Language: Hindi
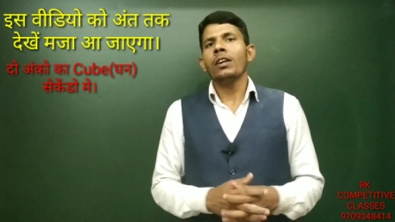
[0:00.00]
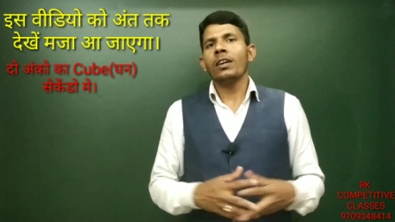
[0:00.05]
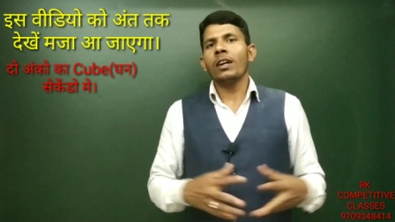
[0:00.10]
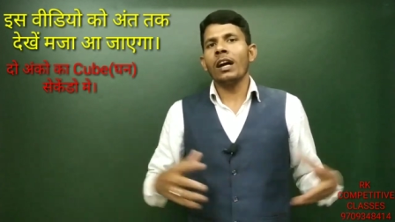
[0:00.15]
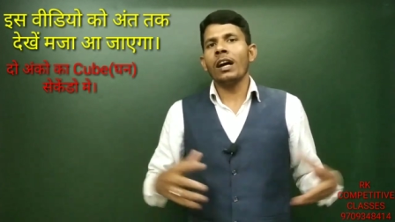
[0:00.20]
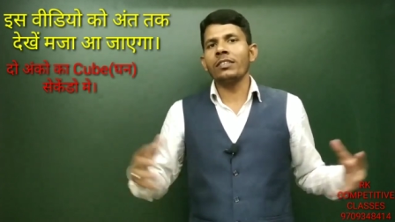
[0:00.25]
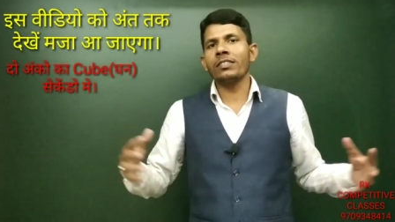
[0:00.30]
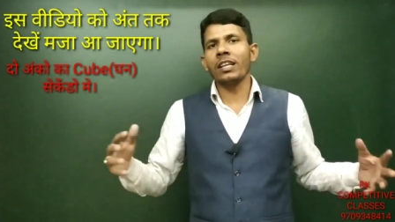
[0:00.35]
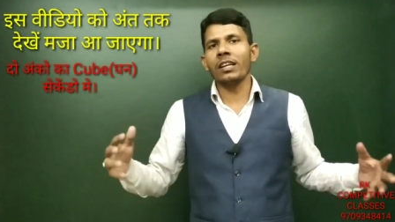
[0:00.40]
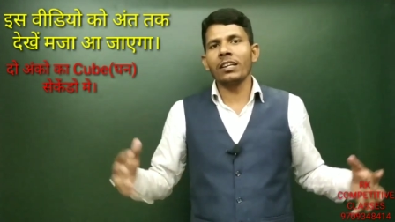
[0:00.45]

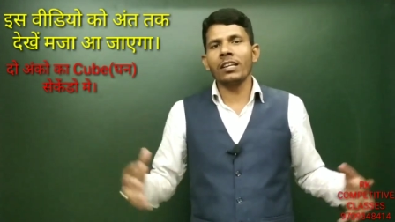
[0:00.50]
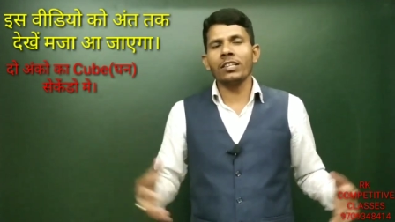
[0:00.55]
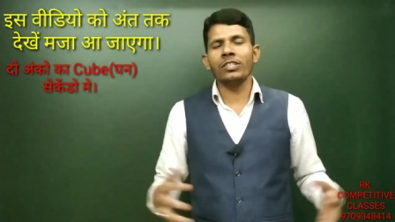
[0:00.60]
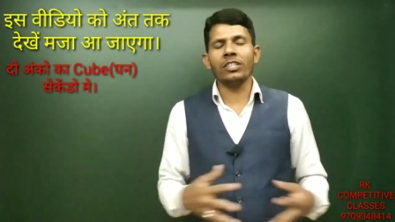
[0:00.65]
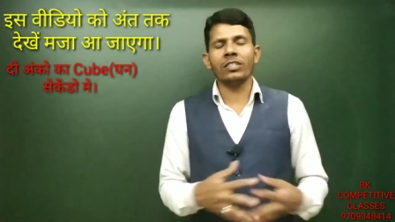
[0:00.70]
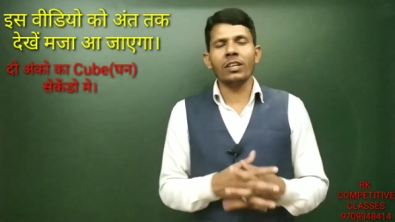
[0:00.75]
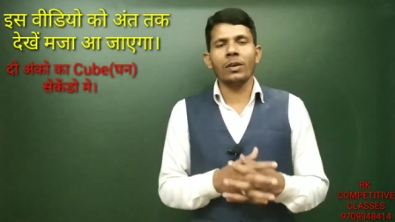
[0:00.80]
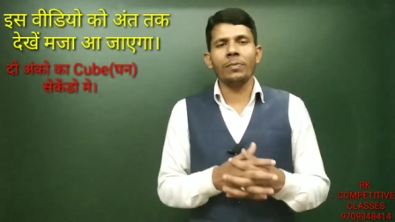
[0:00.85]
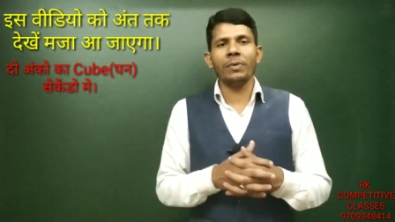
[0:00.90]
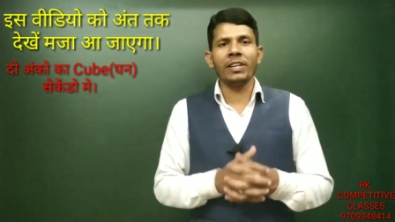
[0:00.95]
खास करके
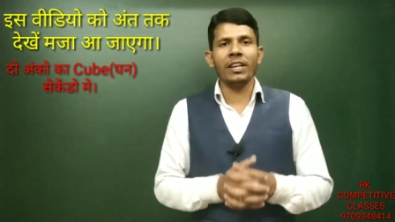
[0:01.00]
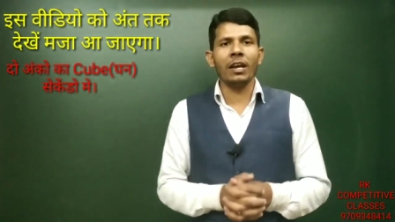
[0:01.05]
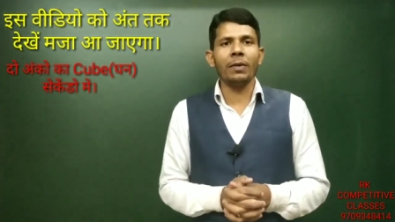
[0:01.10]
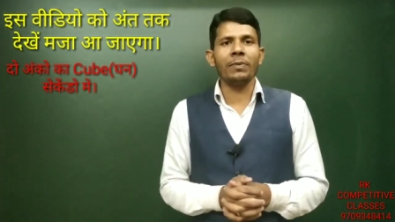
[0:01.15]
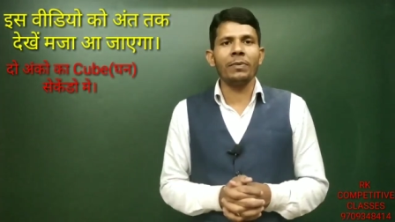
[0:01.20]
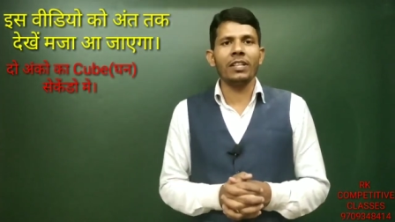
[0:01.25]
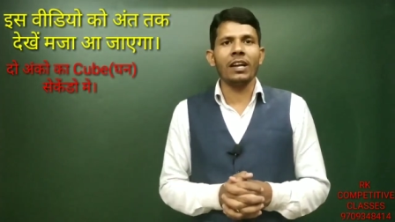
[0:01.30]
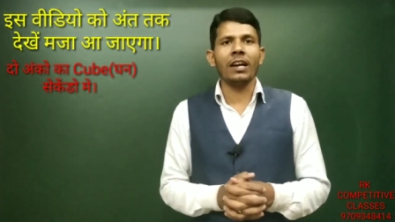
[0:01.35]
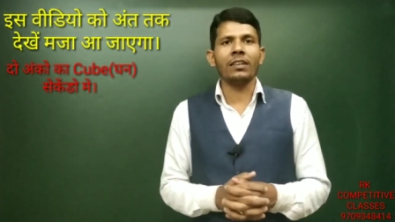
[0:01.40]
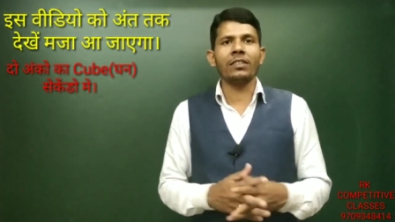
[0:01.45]
जितने भी नए
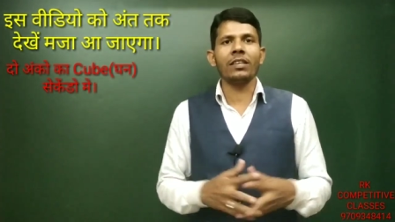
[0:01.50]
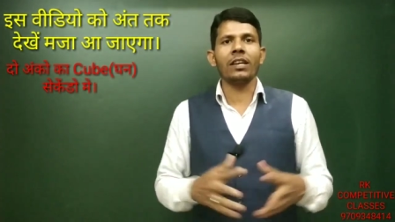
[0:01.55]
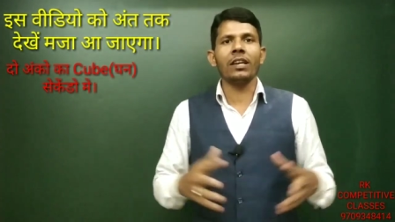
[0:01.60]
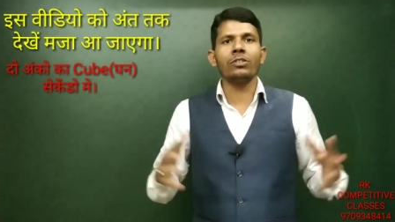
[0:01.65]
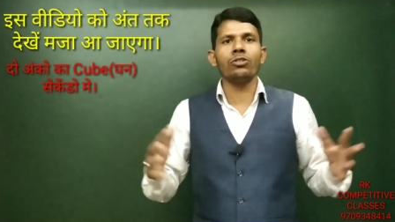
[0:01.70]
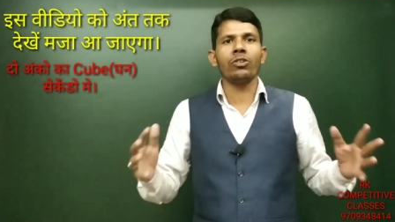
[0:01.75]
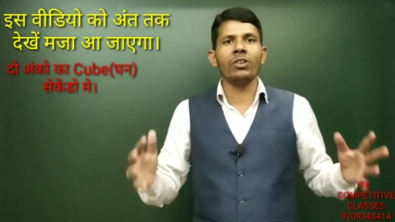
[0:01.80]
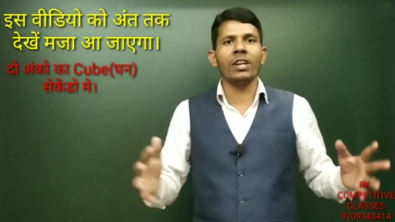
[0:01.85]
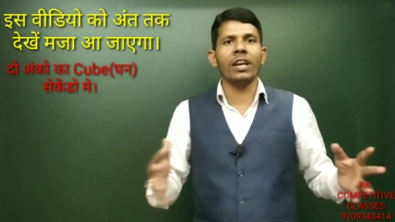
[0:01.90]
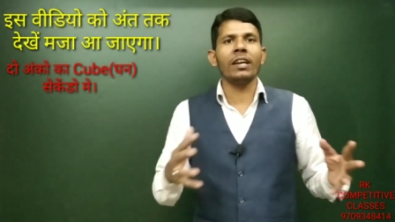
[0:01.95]
विद्यार्थी हैं
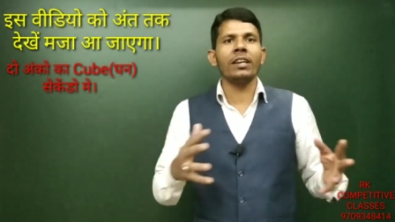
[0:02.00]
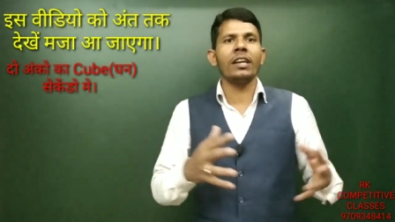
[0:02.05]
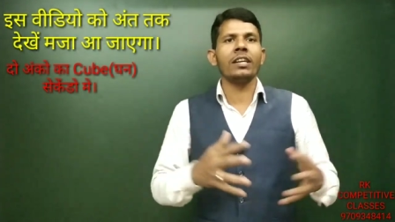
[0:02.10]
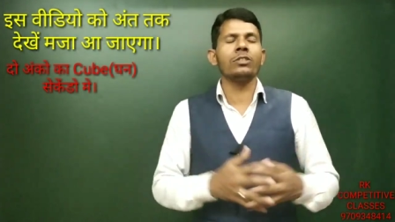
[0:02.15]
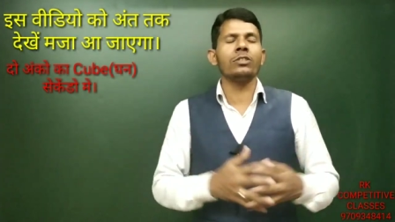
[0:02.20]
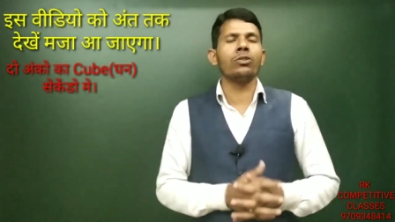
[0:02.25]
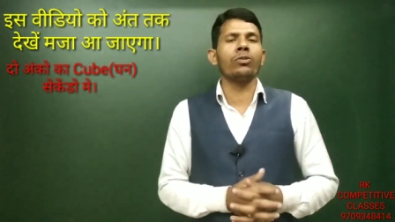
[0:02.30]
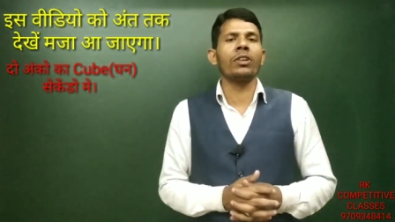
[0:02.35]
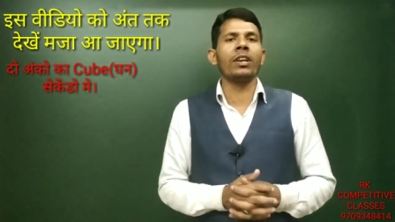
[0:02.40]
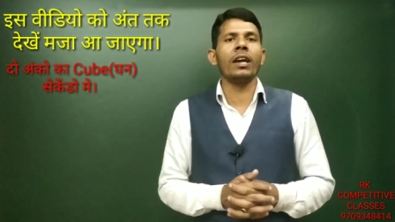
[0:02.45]
जो नए नए
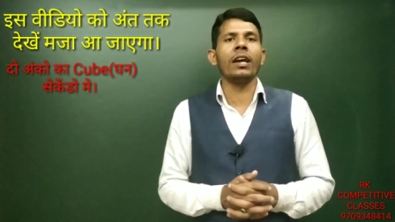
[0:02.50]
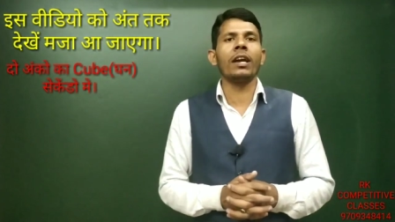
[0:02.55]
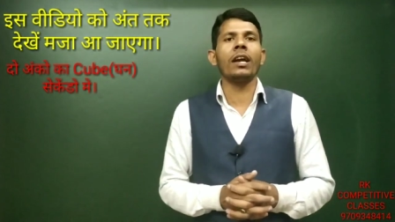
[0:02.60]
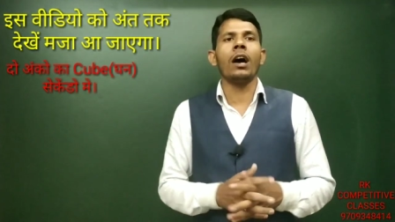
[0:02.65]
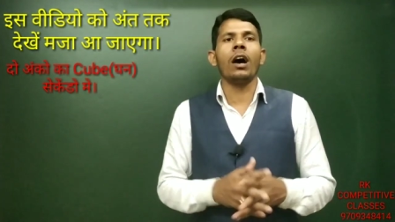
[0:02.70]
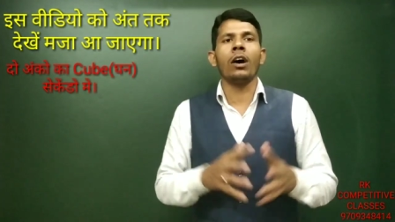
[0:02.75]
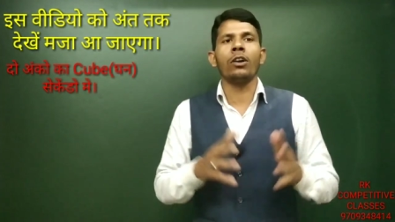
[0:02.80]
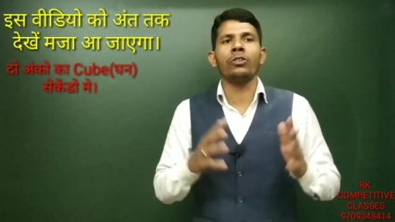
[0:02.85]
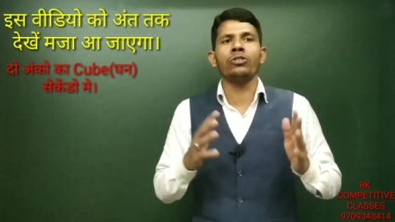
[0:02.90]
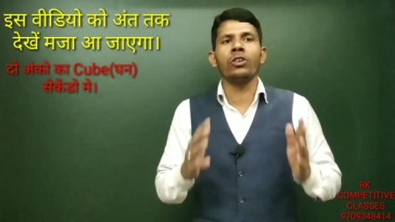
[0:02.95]
जुड़ रहे हैं
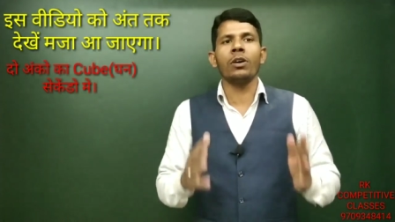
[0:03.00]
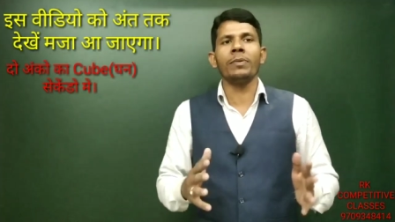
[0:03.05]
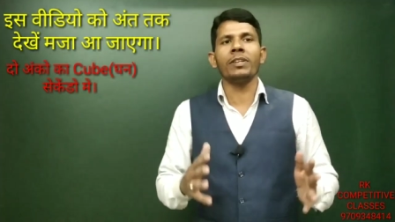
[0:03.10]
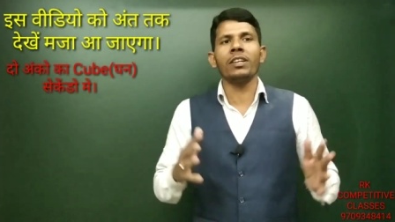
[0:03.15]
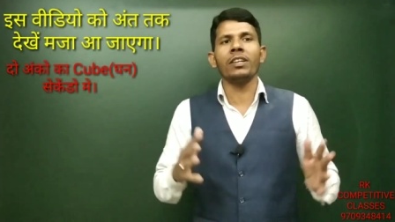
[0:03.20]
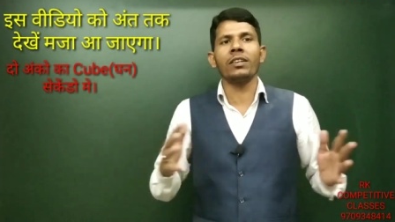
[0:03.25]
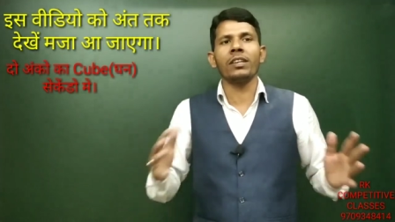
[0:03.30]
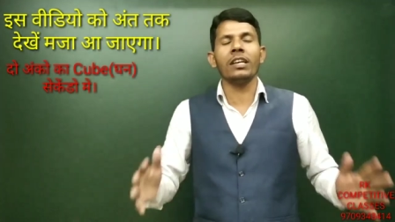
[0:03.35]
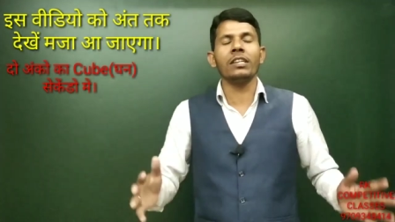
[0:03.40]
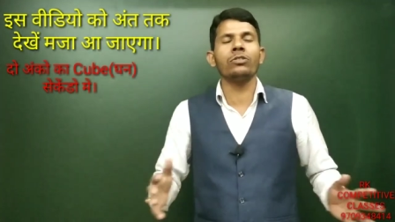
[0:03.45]
और जो अभी
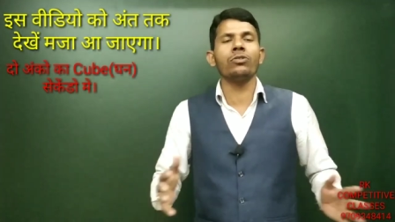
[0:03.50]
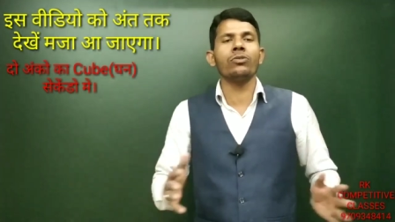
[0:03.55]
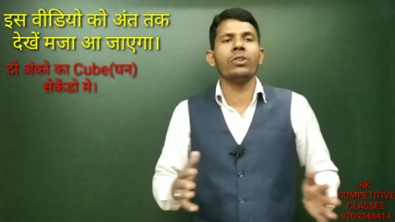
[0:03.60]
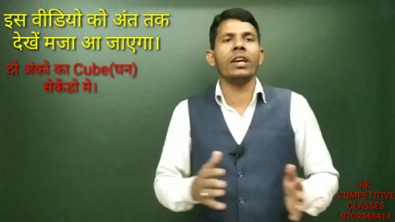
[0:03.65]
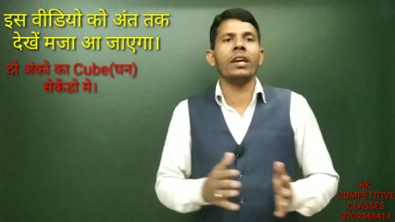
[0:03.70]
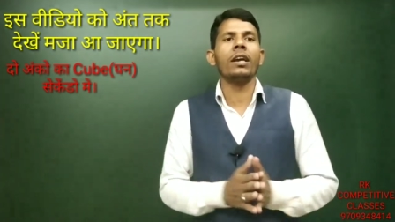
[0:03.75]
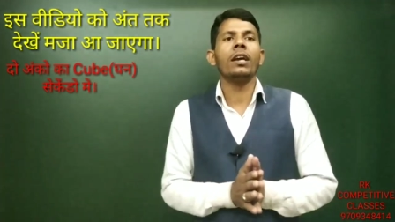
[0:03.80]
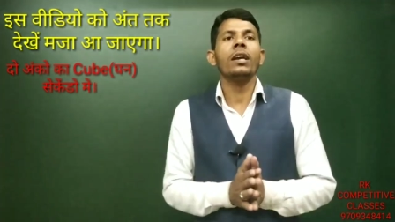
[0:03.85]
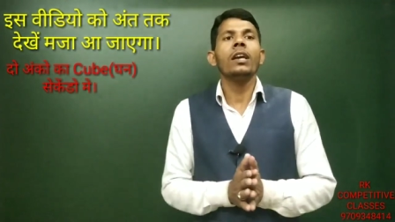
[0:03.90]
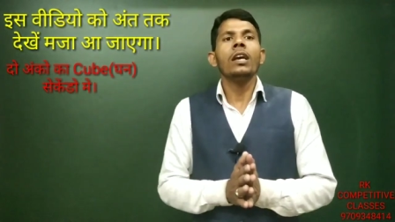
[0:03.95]
तक नहीं जुड़े
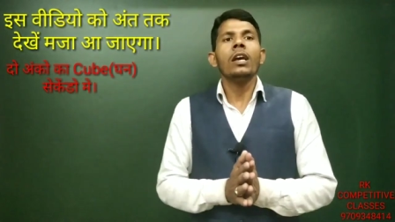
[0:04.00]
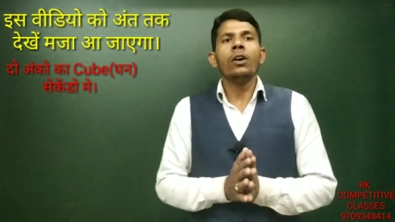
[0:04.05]
हैं